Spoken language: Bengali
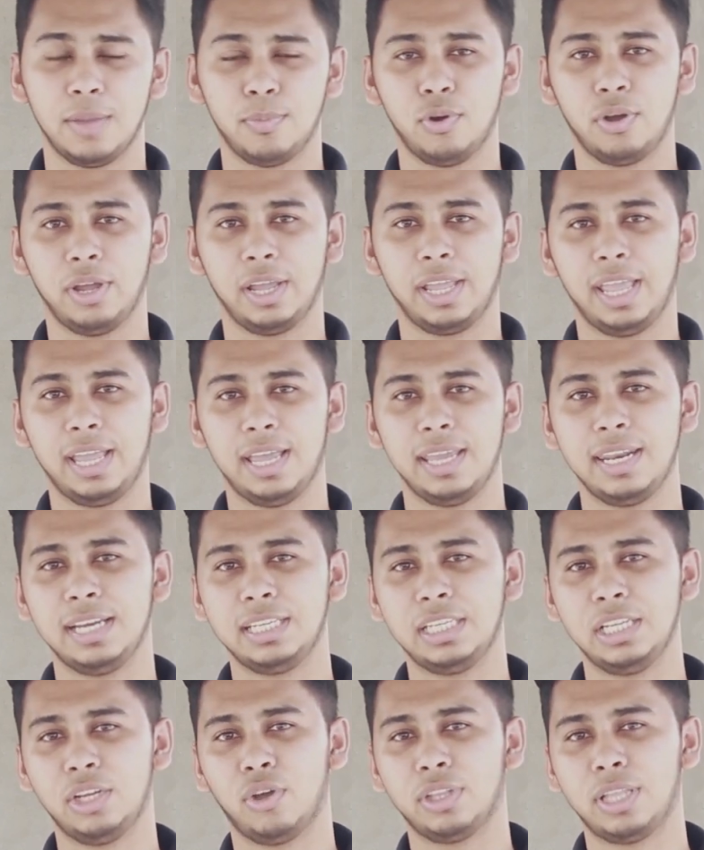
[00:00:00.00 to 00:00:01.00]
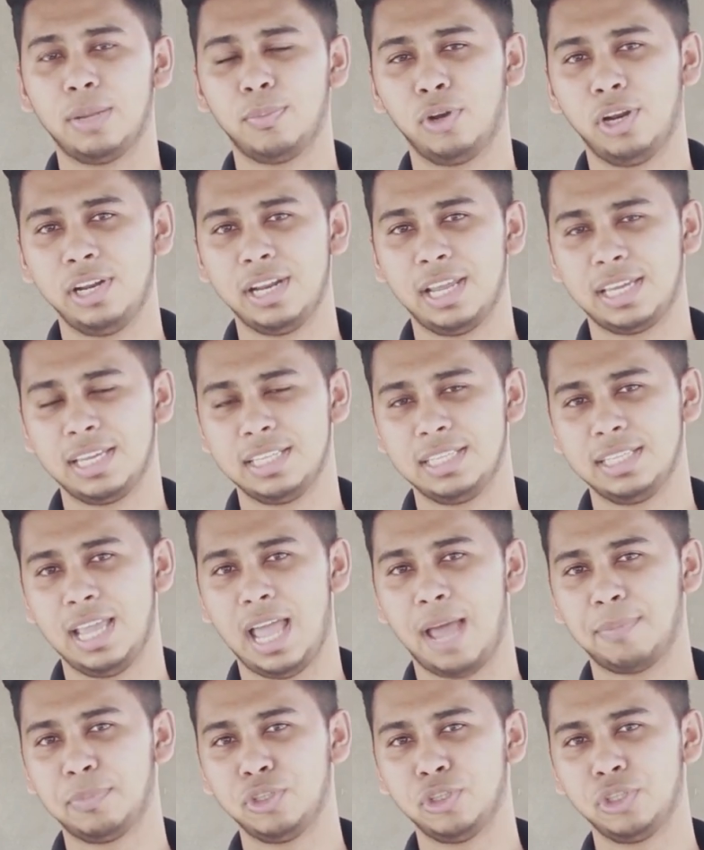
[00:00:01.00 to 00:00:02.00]
এবং এখানে একটি কথা বলে রাখি যে
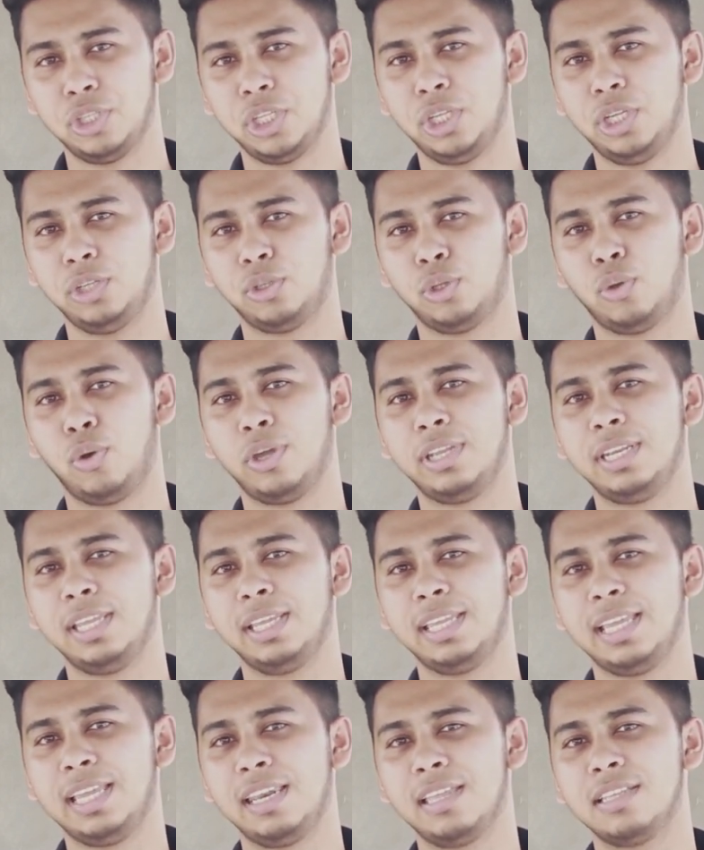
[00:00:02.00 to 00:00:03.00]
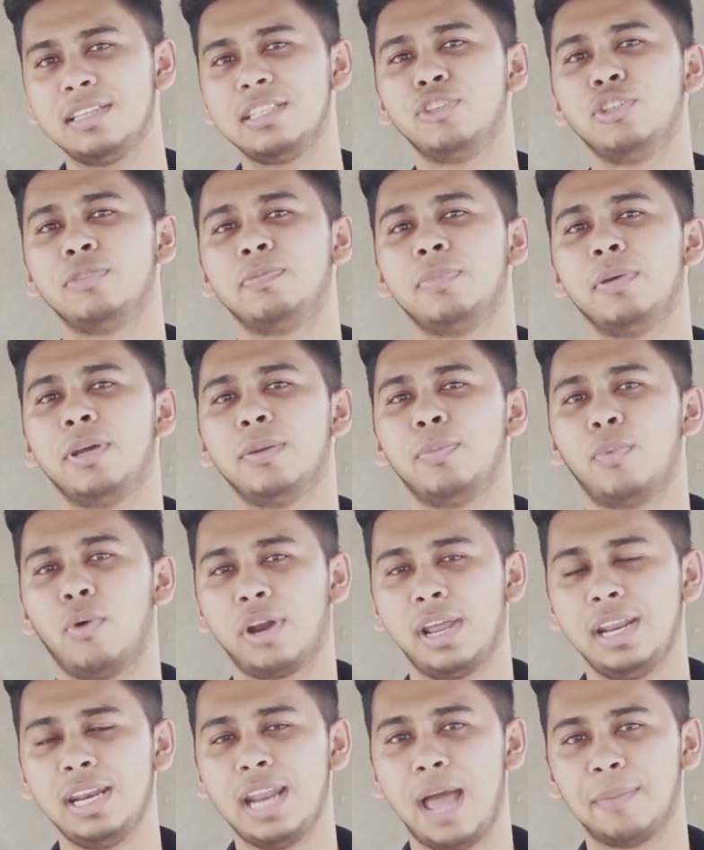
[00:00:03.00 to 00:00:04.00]
আপনি যদি দৈনিক ইংরেজি নিউজ পেপার
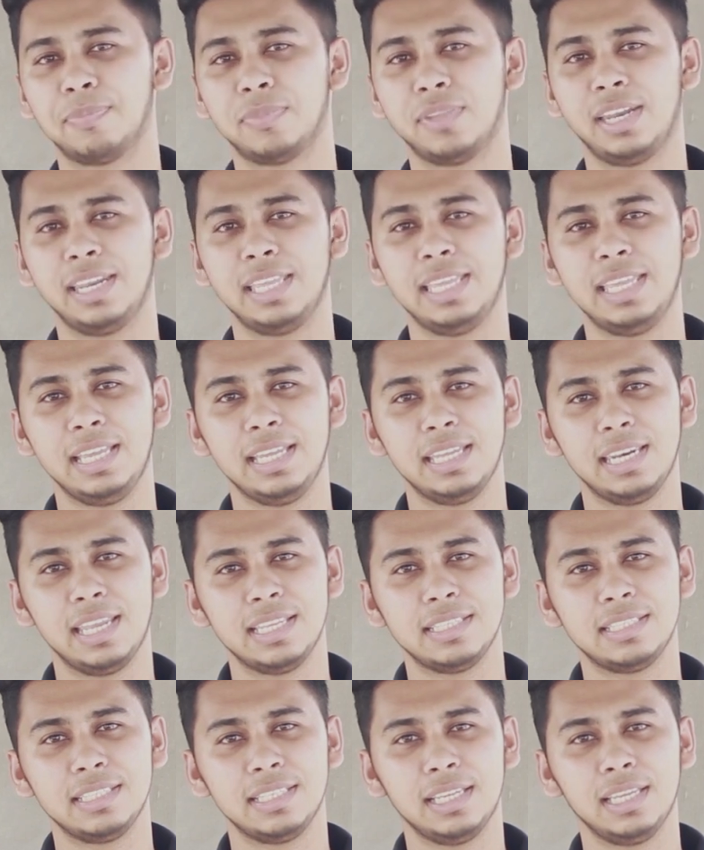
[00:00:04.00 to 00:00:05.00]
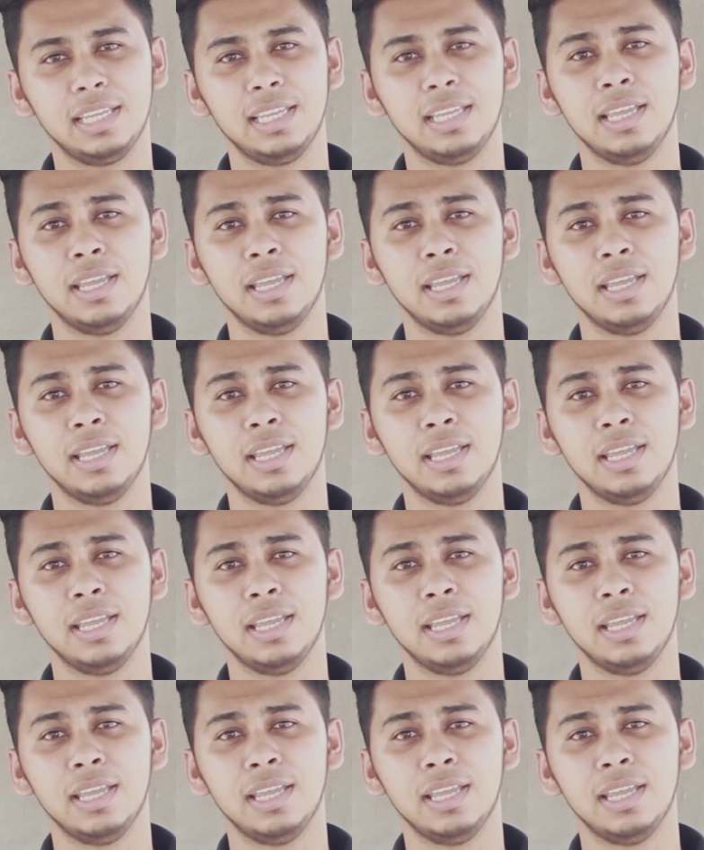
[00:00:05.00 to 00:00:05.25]
পড়েন আপনার ইংরেজি